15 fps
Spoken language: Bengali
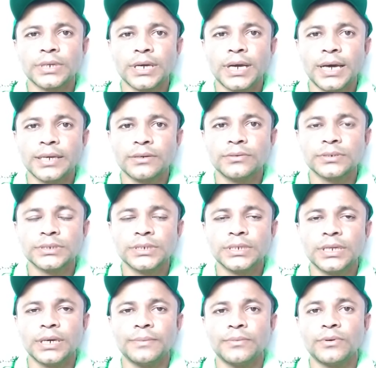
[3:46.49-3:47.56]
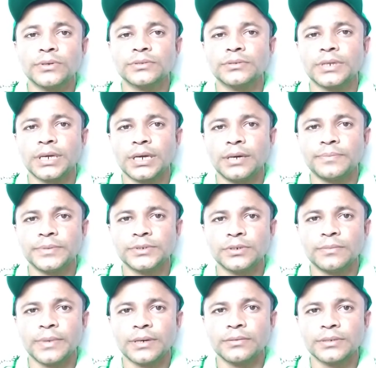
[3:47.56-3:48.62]
টাকা আয় করছেন এবং কত টাকা আপনি
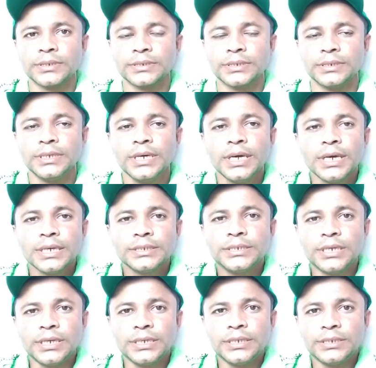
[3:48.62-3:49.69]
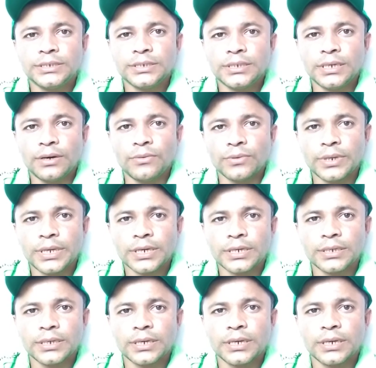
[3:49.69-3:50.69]
জমা করেছেন যে এই অনেক